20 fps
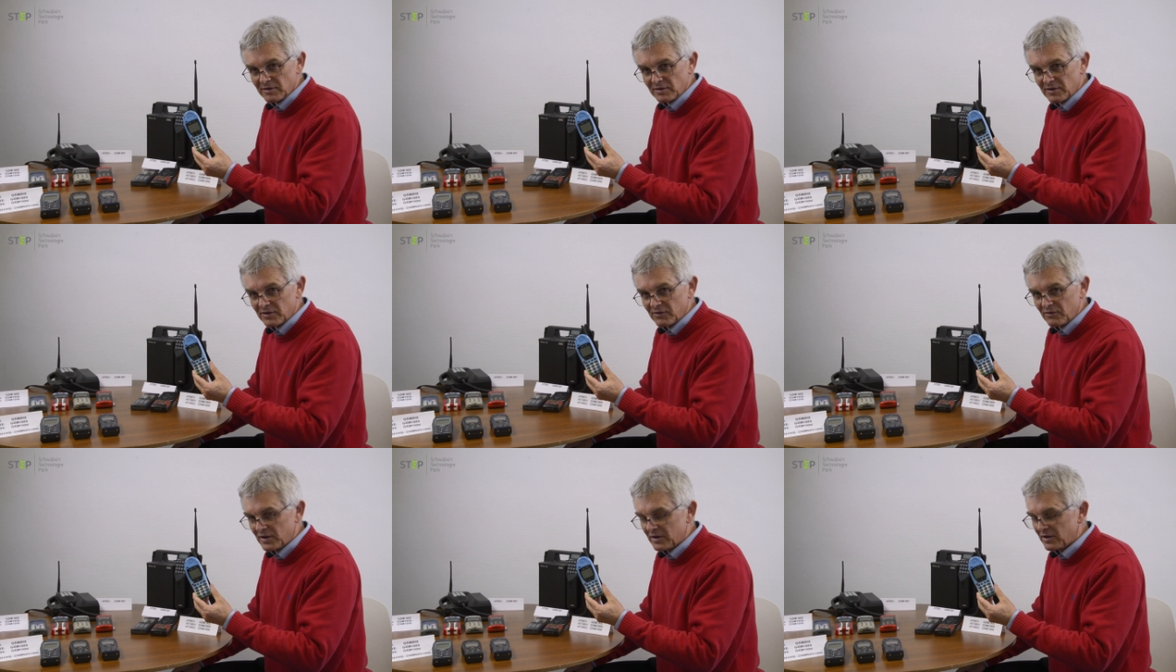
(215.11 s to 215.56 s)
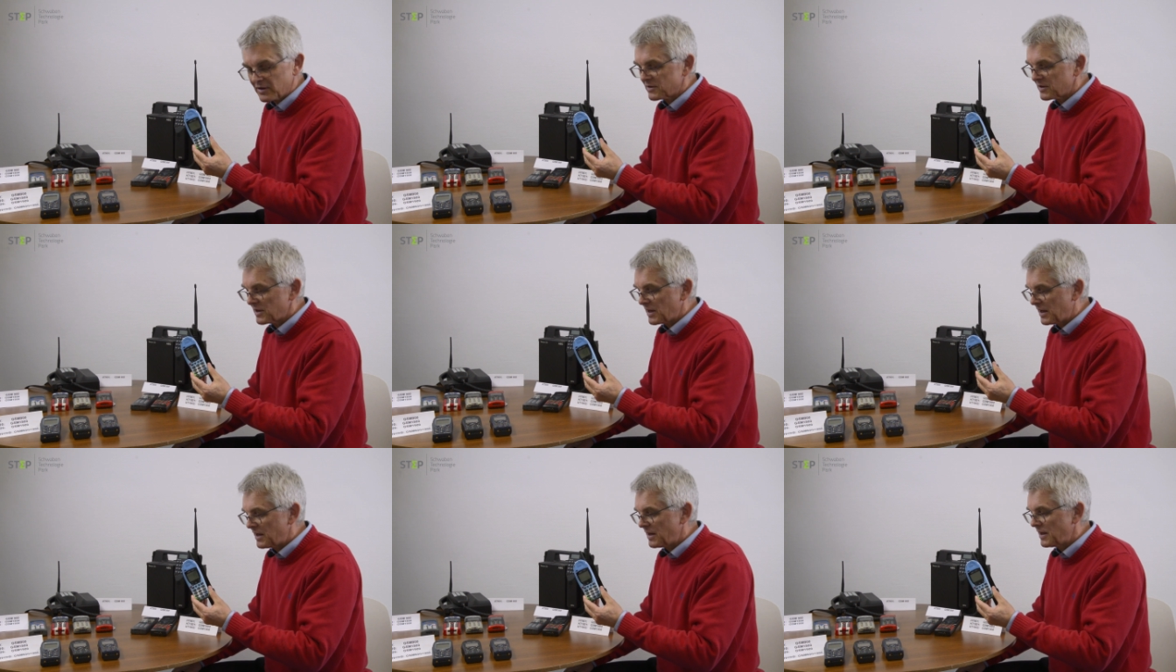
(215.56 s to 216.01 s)
Das war
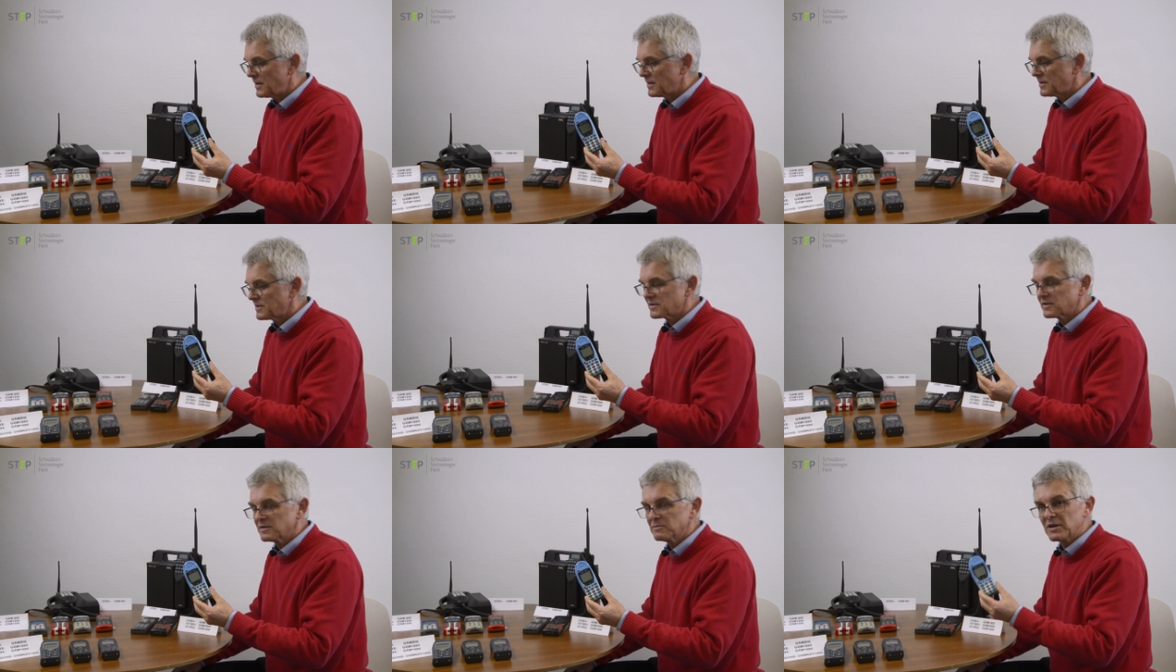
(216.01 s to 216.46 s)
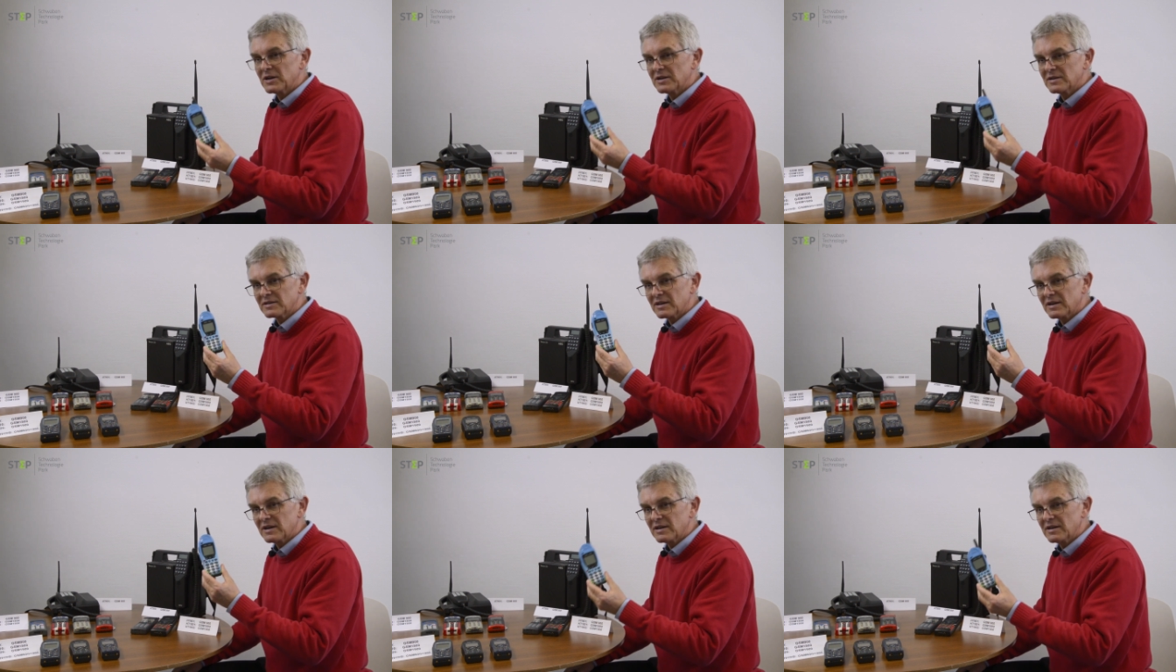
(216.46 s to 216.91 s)
das allererste Mal,
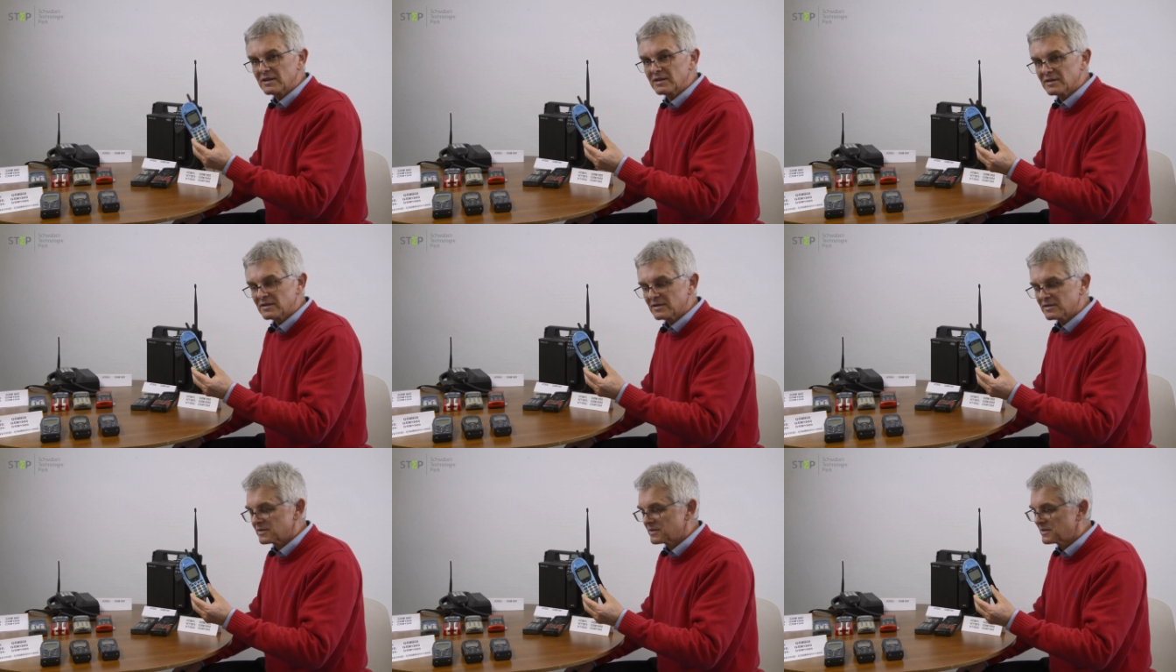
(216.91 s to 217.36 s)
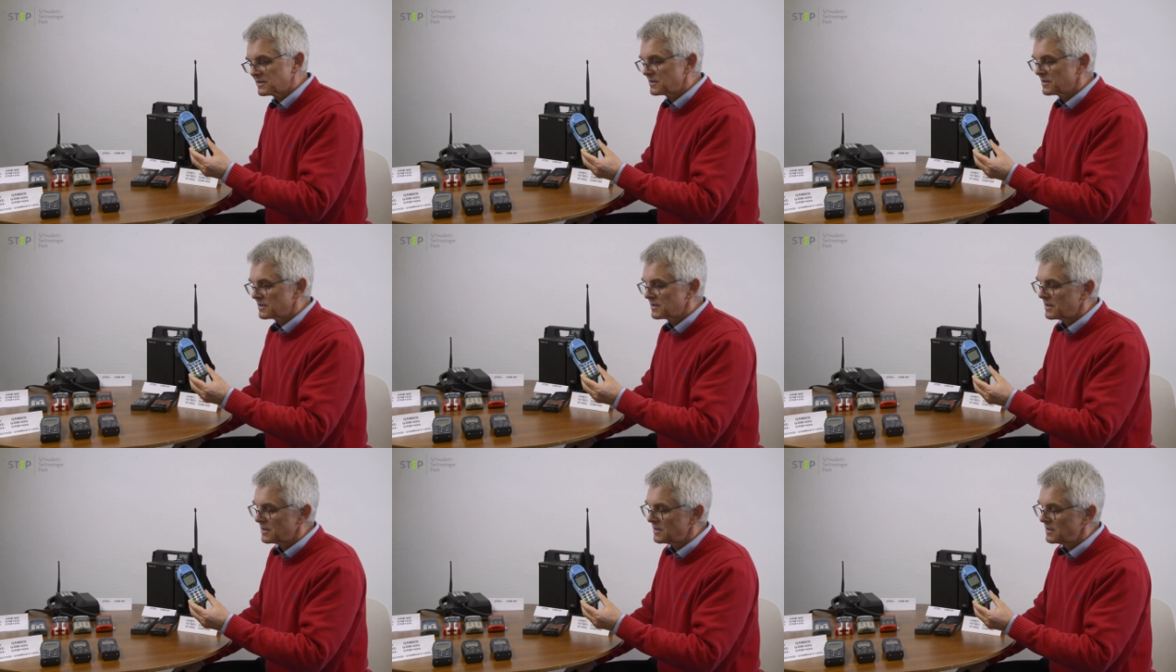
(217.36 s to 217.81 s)
das allererste
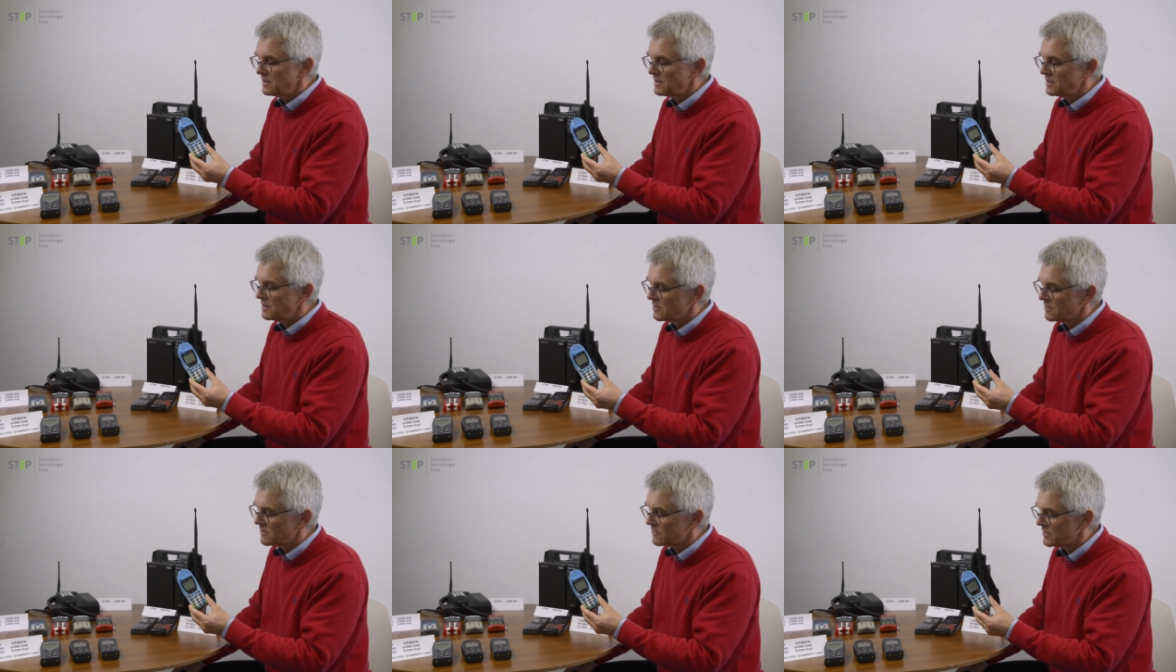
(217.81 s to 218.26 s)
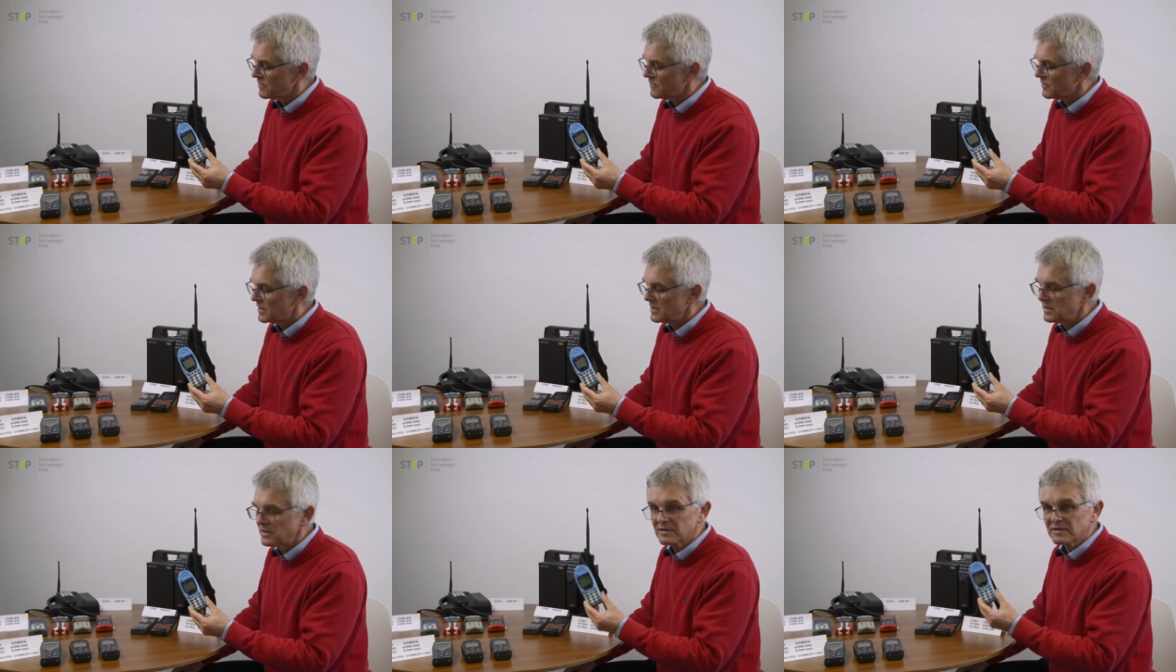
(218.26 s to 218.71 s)
Handy auf der
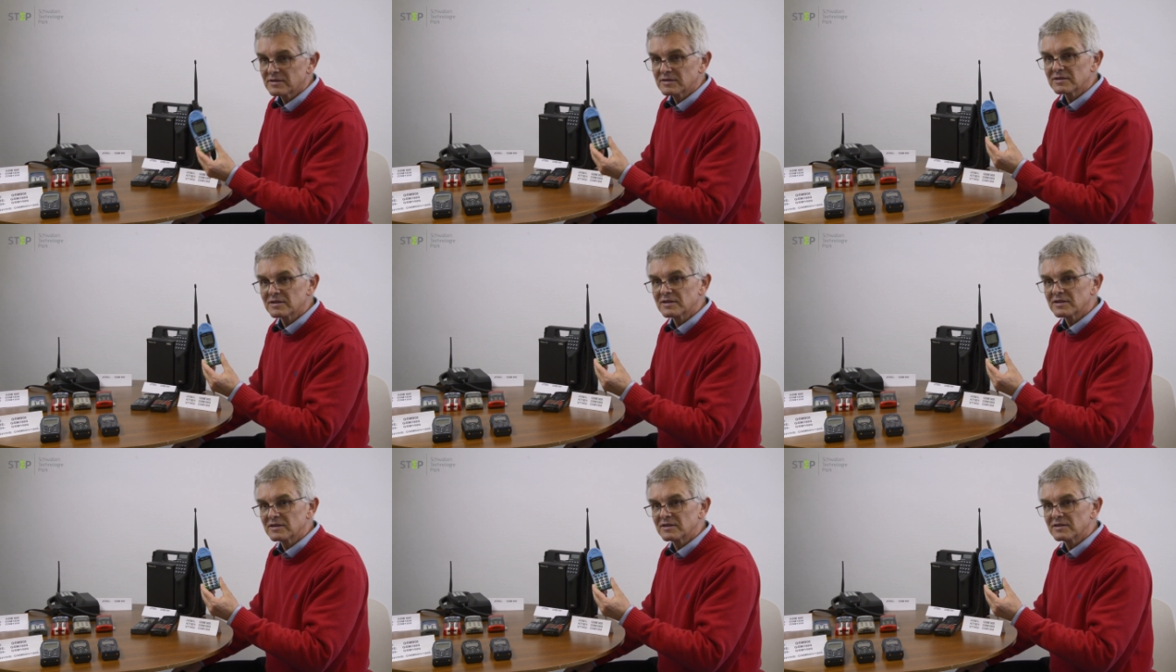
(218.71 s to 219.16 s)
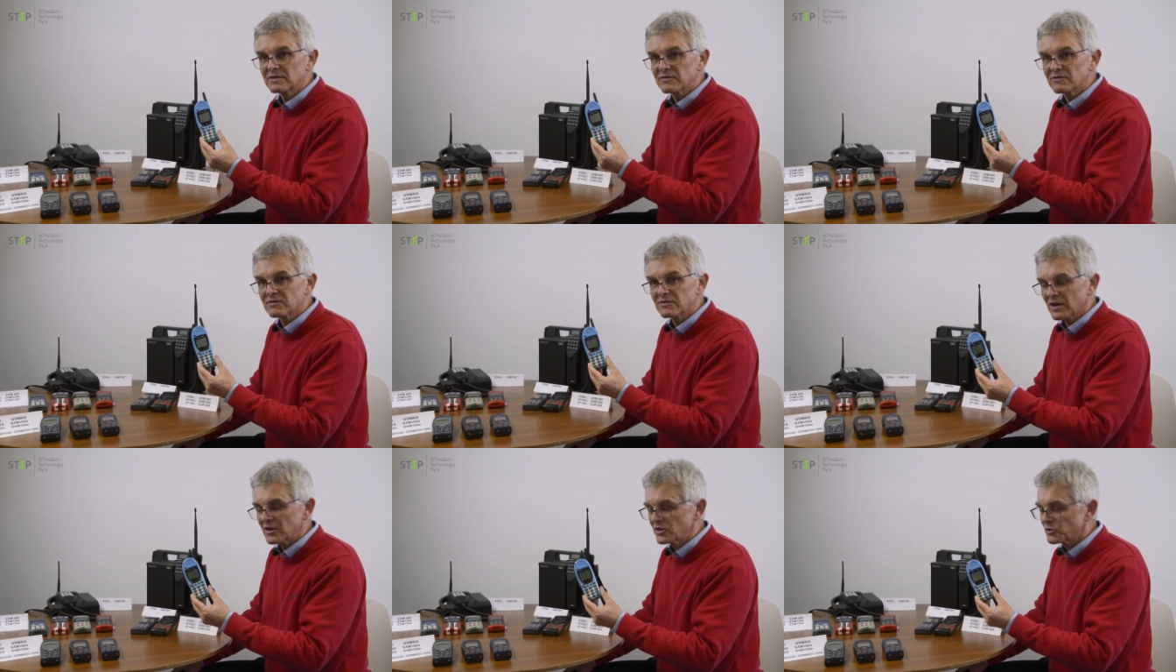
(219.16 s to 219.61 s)
Welt, das einen
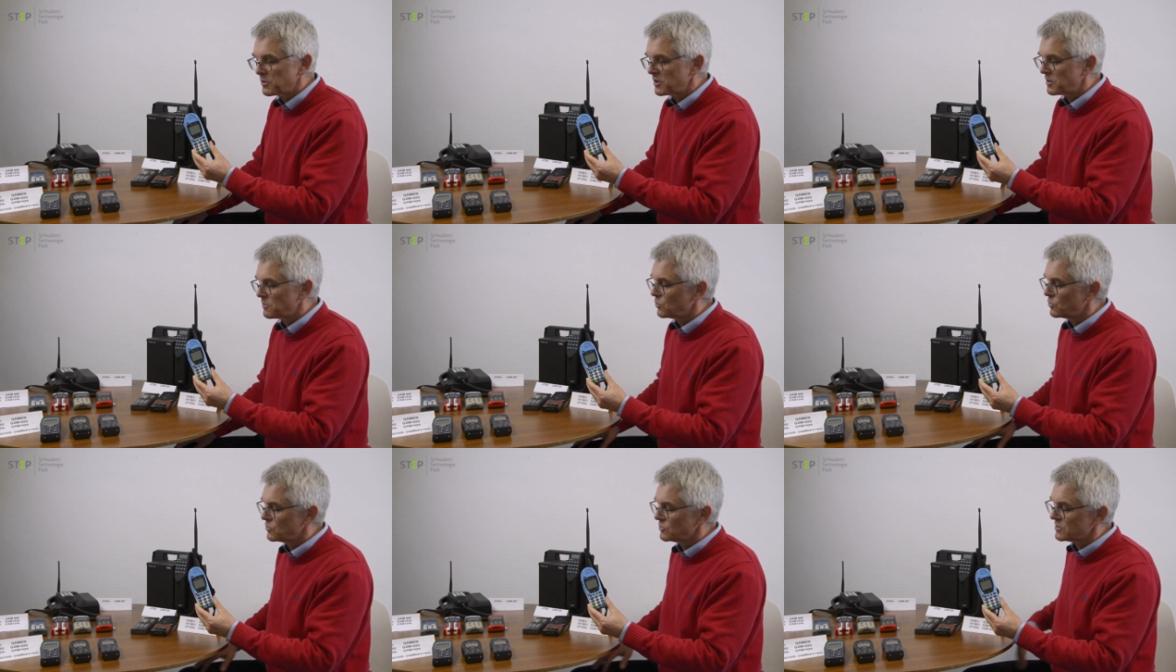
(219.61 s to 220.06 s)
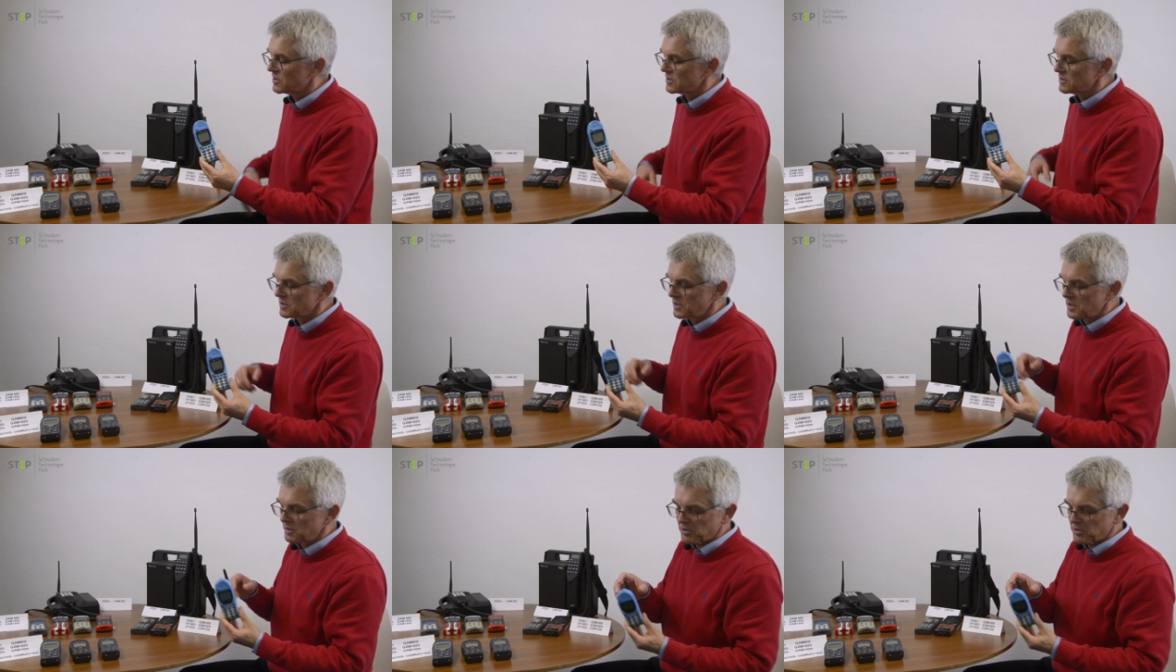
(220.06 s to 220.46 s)
Freisprechmodus hatte.